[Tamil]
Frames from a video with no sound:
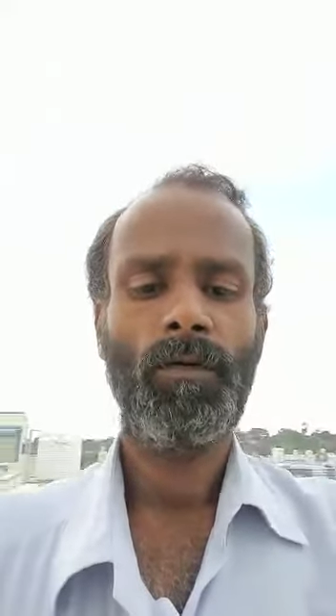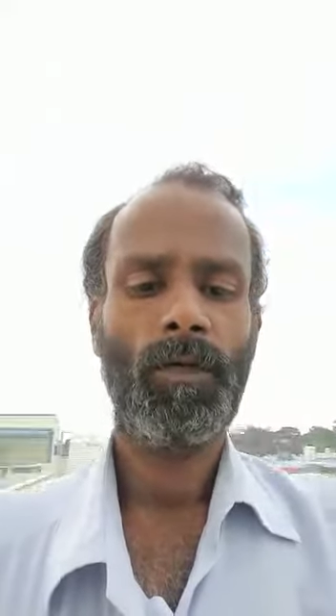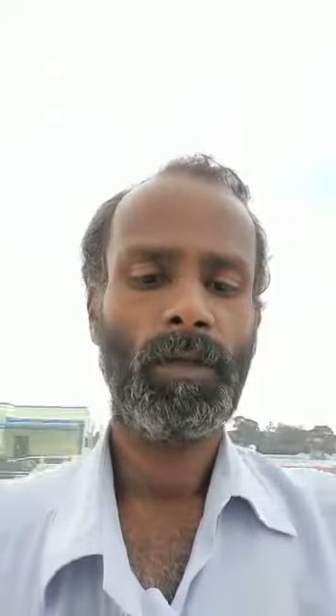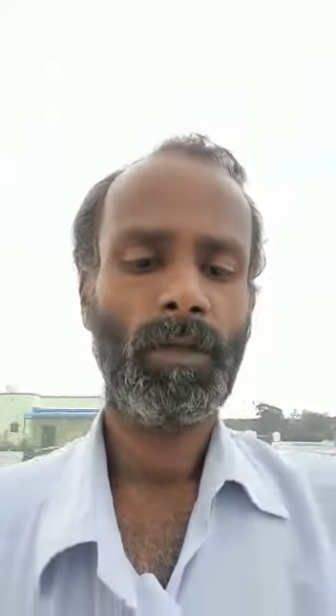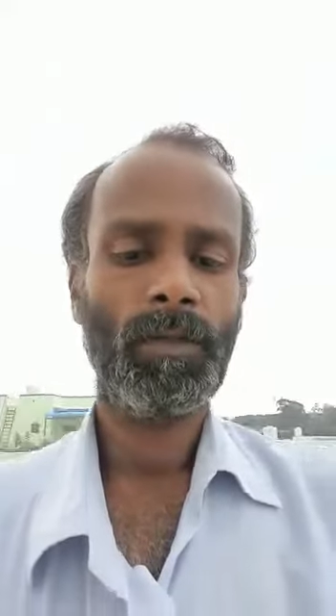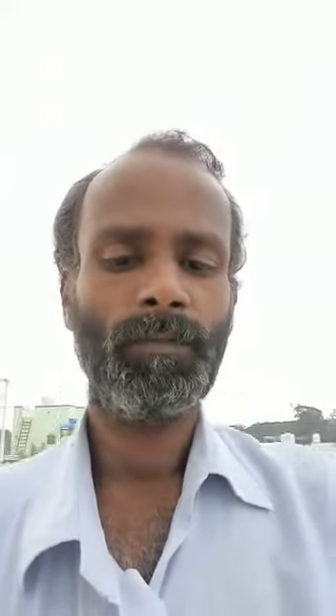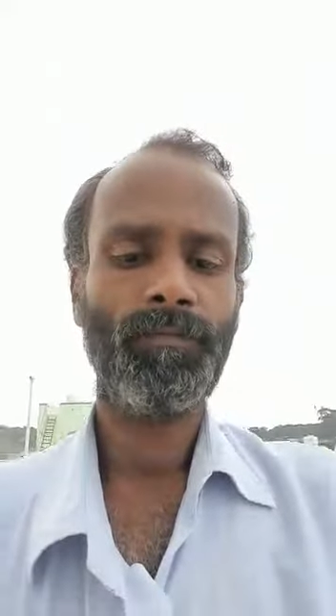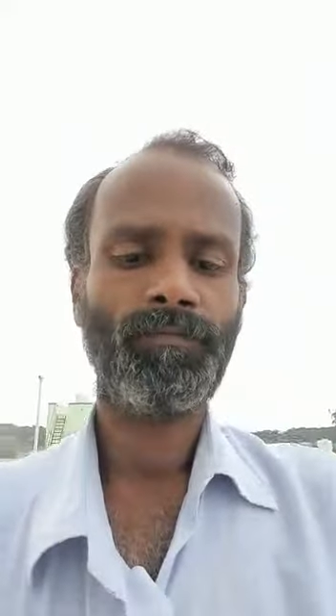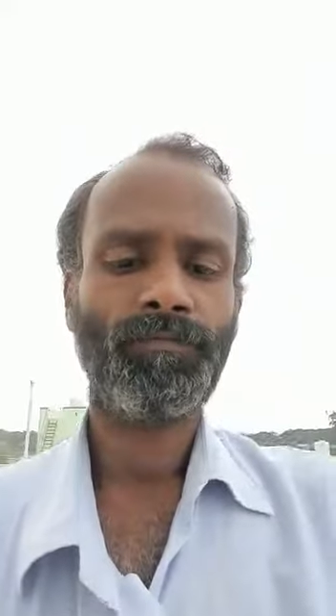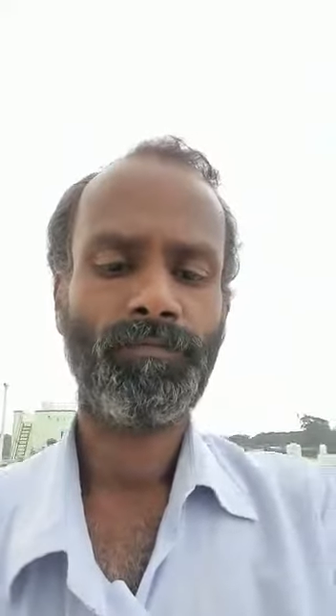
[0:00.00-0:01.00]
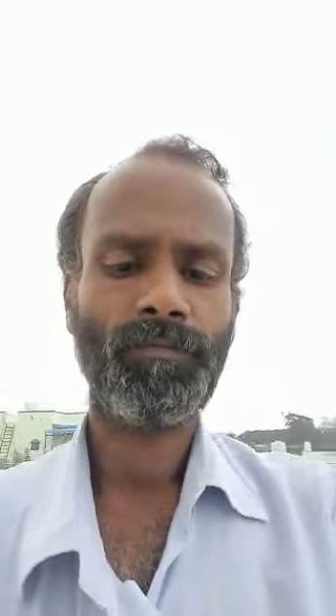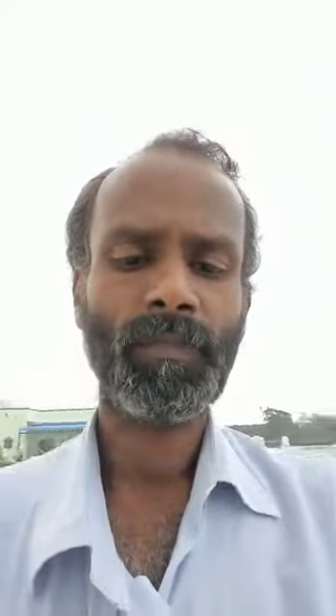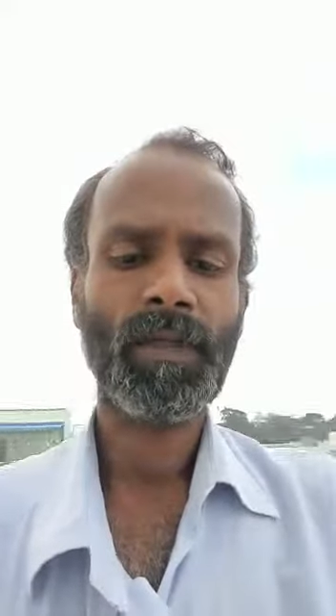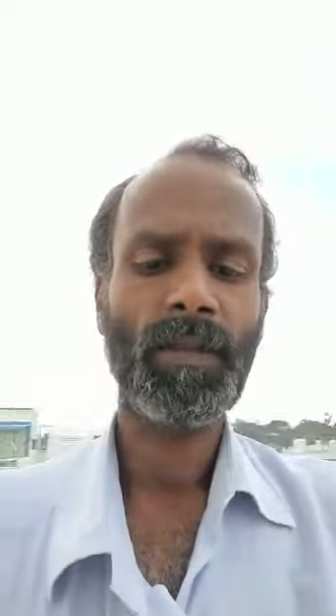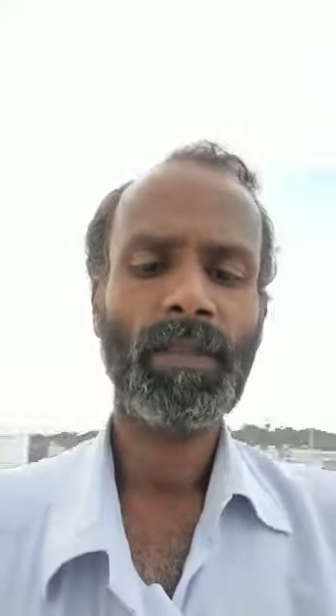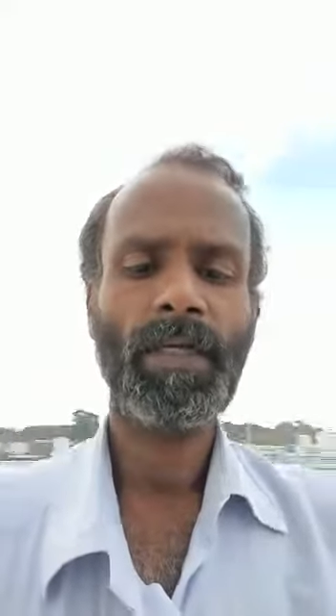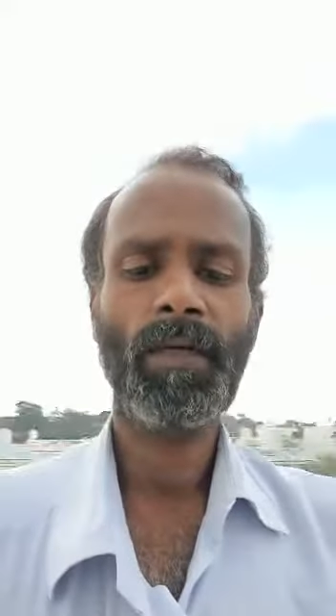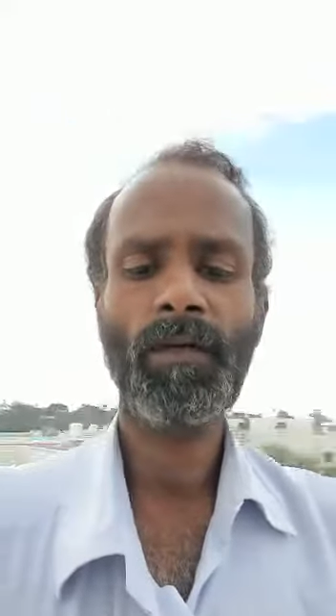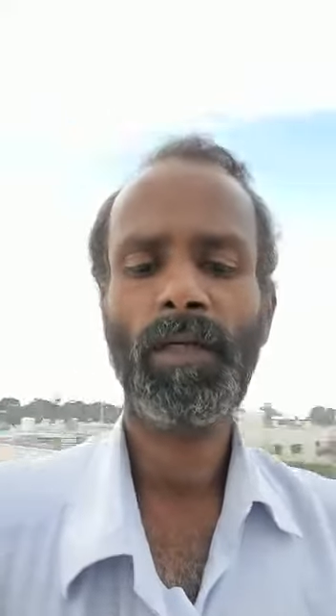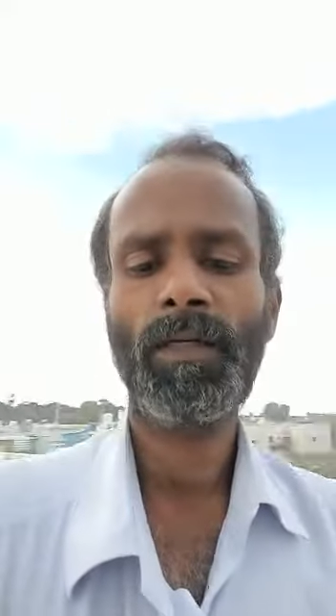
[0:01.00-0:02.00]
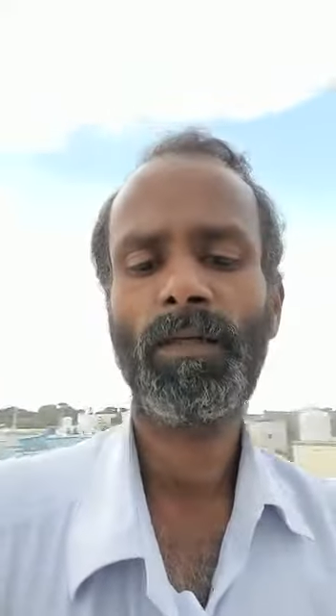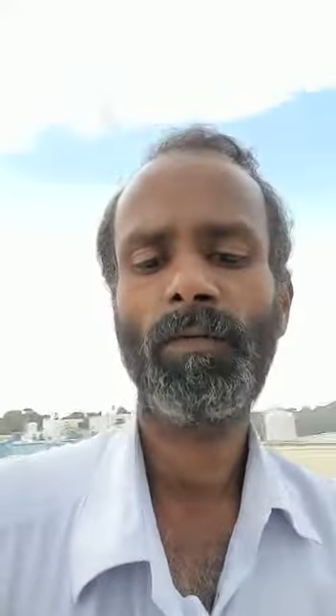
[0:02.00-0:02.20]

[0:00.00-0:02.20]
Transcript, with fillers: ஒரு தேடல் தான்